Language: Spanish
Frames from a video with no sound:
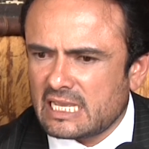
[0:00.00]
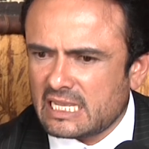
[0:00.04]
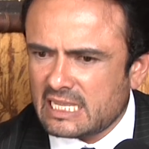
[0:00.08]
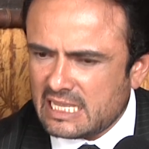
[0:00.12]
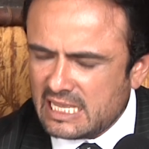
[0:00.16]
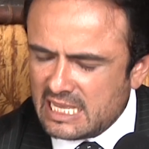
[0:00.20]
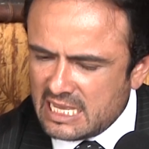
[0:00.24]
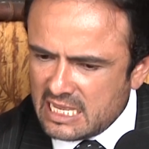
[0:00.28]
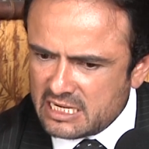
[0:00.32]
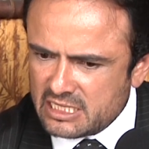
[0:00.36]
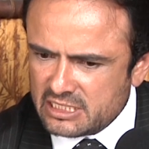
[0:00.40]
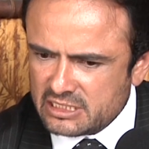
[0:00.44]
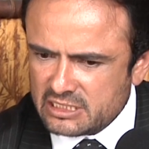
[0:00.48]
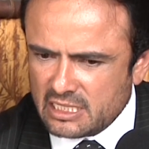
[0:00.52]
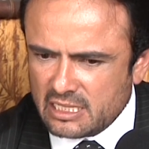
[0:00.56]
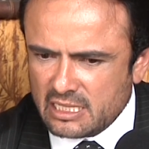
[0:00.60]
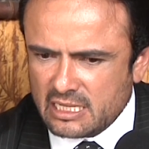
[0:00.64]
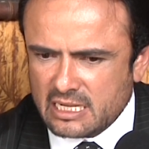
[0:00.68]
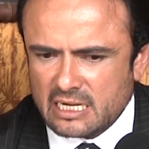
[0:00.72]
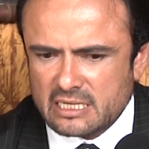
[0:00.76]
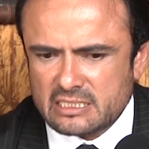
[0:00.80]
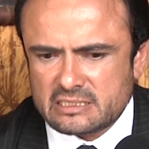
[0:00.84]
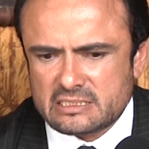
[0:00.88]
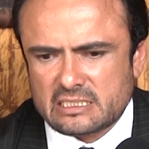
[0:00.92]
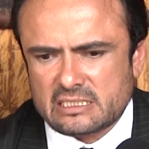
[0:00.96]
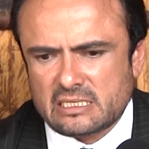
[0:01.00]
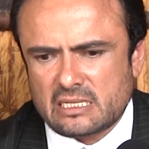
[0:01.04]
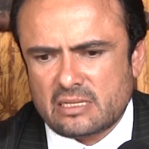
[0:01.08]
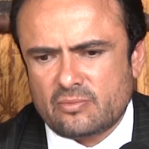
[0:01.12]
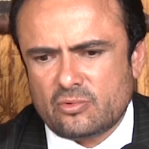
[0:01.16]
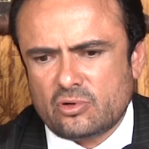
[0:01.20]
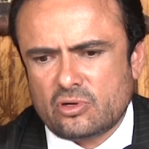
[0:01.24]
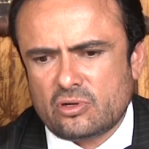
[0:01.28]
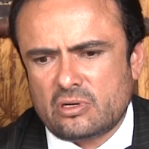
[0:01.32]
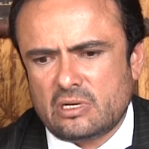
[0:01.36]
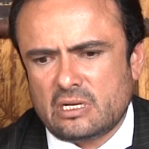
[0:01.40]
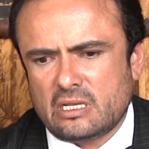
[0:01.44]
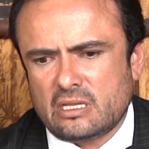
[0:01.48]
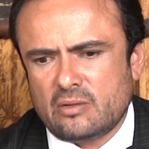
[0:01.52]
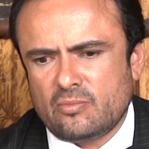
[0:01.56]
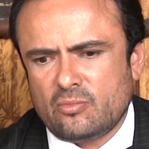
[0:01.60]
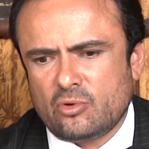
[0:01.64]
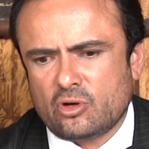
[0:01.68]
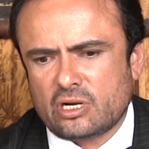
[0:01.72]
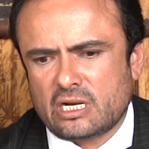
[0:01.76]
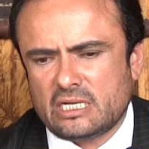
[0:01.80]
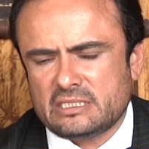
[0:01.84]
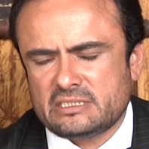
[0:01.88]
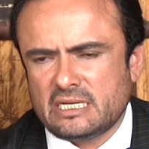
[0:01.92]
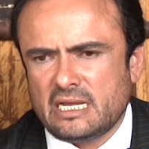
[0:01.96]
que quiere radicalizar la,
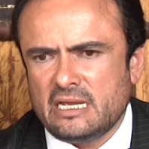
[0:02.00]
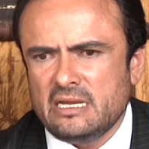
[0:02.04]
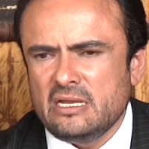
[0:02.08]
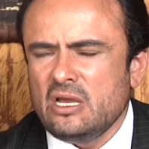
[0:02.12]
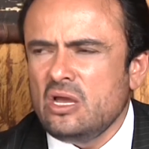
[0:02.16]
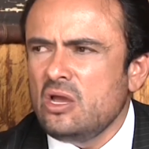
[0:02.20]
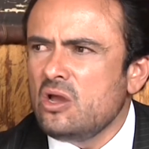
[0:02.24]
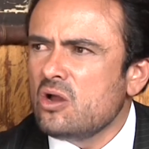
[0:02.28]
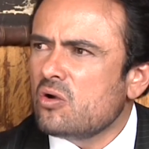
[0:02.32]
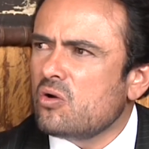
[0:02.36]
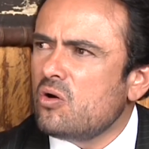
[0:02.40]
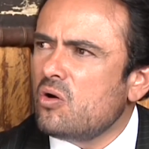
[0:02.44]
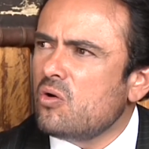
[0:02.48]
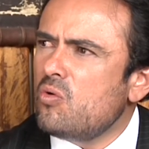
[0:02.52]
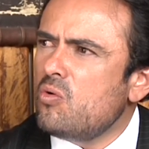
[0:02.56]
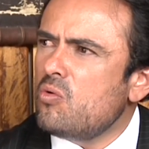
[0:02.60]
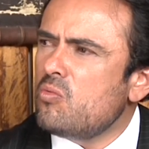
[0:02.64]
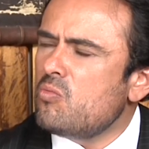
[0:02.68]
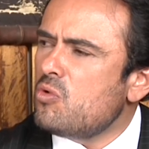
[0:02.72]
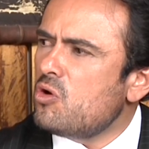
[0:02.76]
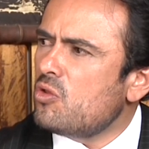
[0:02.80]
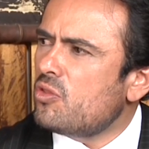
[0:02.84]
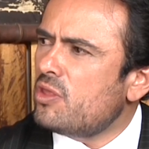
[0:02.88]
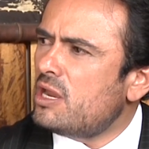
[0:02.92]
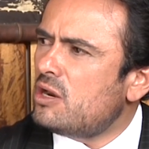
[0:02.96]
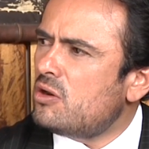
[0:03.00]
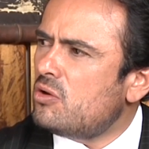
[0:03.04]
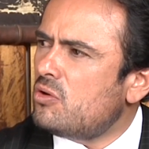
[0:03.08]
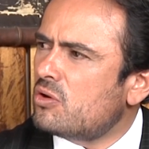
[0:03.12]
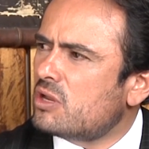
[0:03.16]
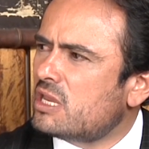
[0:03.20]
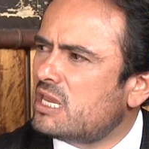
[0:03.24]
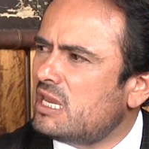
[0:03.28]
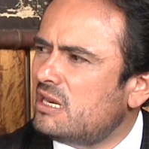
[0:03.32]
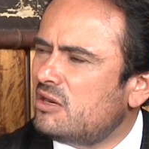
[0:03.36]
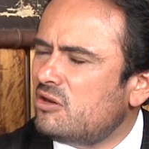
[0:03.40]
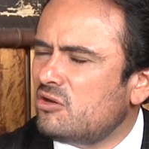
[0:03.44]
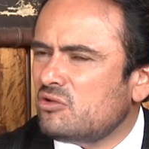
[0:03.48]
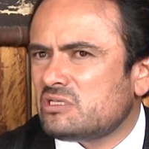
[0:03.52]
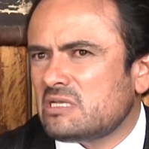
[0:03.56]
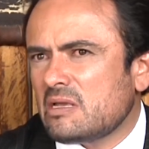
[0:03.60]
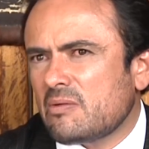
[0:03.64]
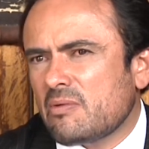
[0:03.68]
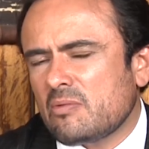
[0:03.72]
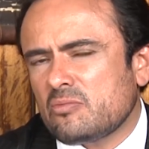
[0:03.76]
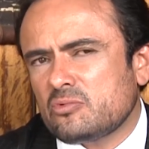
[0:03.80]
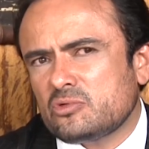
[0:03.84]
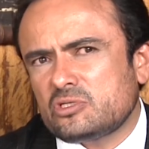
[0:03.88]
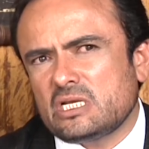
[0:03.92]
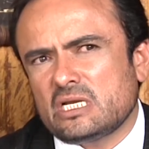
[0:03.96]
democracia, con un modelo que no
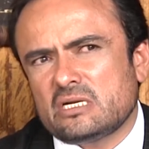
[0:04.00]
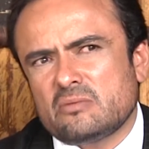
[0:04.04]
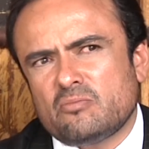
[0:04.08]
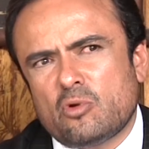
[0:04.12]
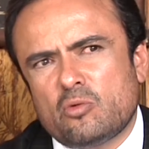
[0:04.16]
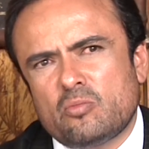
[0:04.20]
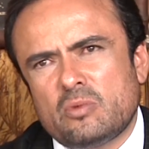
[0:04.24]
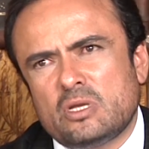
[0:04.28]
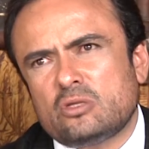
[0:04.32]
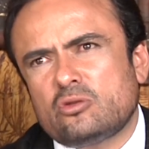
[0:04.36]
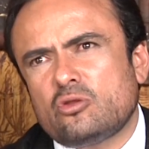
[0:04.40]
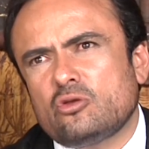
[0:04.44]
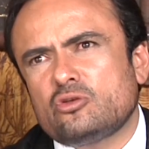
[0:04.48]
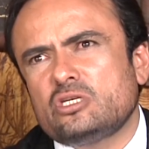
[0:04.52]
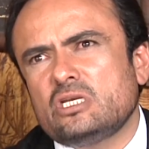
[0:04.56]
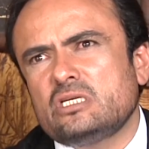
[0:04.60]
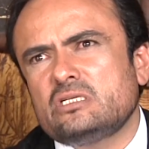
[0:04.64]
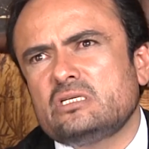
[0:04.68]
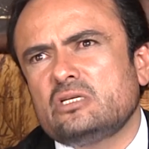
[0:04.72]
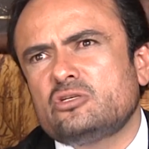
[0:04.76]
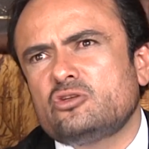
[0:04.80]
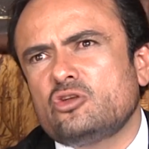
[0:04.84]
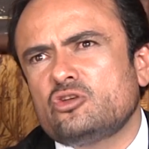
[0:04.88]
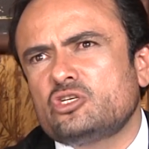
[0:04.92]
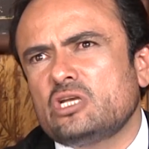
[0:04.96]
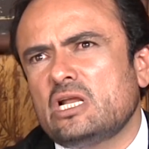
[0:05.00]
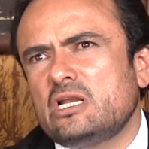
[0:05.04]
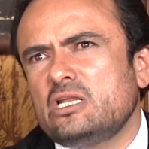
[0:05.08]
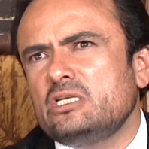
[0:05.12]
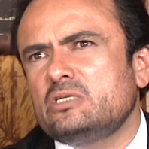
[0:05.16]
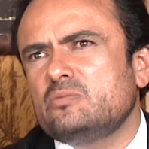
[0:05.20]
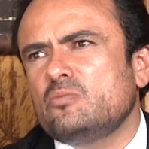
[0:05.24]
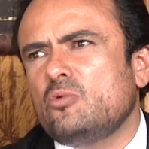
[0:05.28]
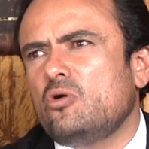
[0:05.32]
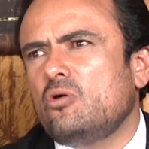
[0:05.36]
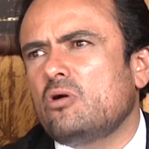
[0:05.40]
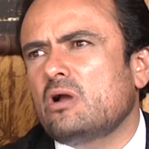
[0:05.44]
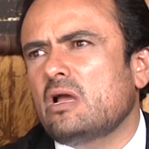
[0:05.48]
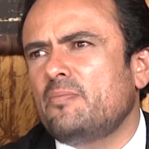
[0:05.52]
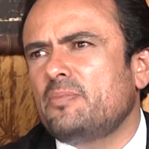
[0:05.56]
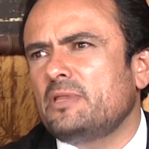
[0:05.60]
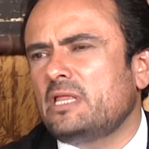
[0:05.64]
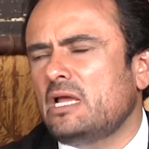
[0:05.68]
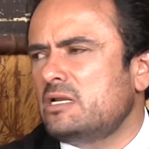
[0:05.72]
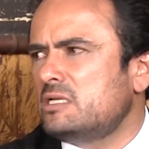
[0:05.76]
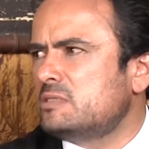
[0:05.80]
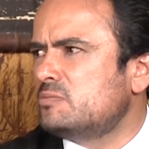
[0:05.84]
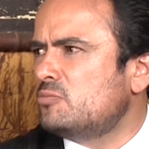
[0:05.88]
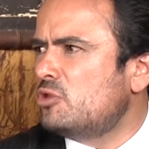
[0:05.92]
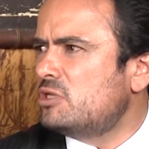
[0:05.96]
sabemos si al momento es de socialismo o
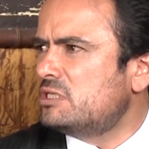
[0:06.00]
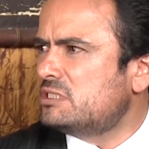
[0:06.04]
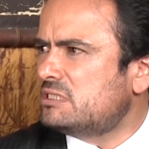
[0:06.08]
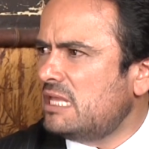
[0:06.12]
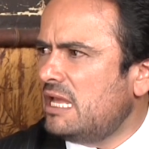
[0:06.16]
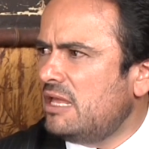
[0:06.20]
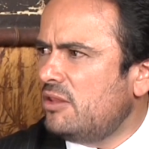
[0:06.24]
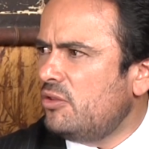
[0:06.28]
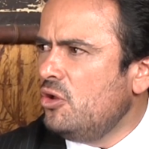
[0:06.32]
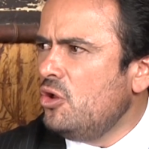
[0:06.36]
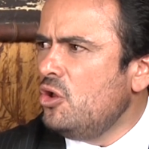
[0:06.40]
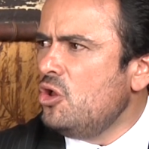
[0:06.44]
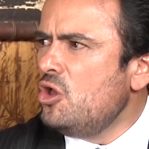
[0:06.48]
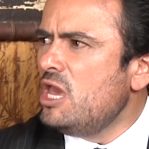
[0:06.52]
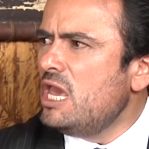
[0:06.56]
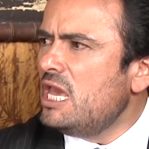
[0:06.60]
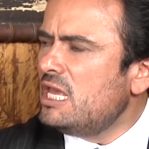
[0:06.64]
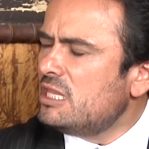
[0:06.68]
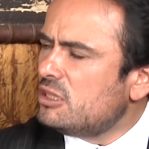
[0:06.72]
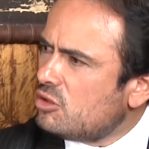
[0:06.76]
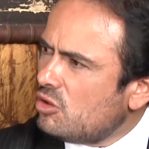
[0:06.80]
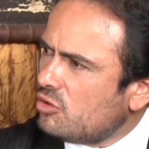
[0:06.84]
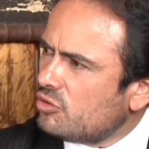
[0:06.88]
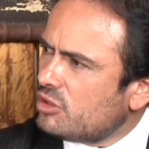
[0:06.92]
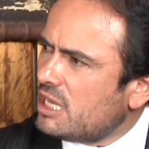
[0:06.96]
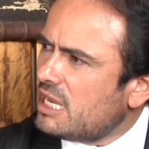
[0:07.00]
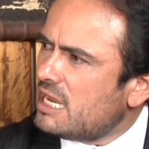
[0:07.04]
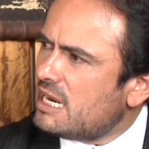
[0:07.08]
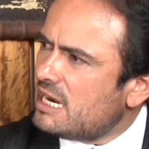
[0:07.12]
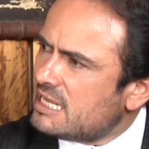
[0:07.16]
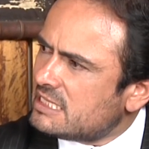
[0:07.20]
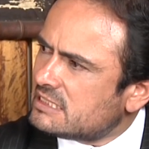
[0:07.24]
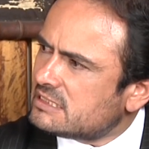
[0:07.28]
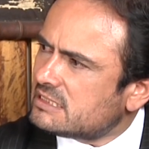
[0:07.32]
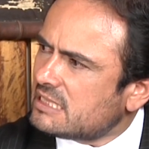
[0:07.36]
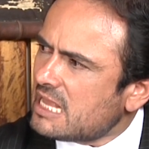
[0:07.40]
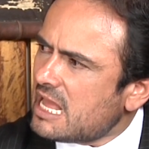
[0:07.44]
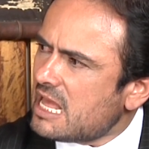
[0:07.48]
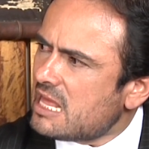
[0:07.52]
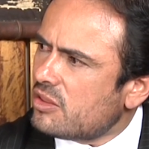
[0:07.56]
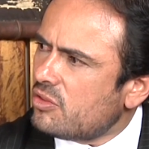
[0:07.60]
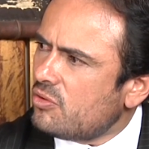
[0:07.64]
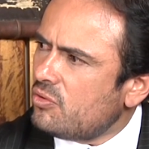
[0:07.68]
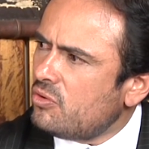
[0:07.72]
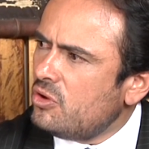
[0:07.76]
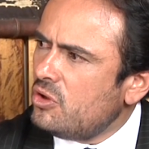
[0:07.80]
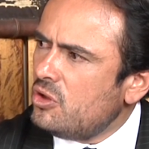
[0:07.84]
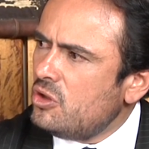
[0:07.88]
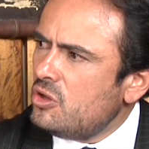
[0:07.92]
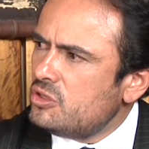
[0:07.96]
capitalismo de Estado, en donde el
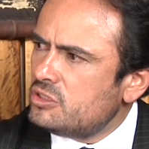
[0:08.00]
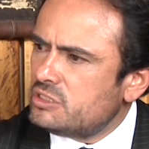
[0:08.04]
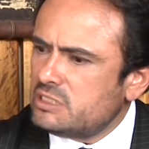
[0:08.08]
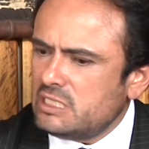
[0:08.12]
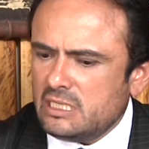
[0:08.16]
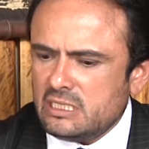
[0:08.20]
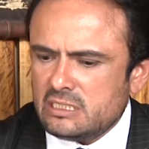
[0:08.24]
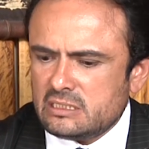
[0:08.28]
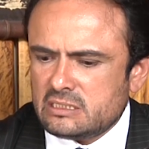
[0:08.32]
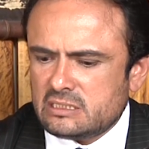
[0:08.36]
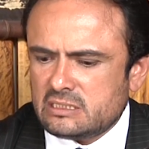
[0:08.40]
Estado ¿sí?